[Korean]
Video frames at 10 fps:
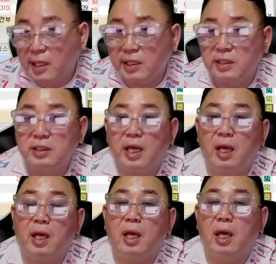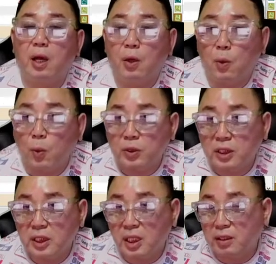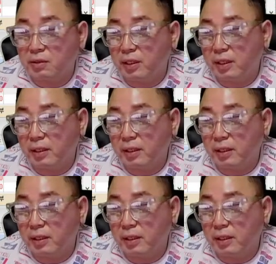그게 공식이라는 거예요.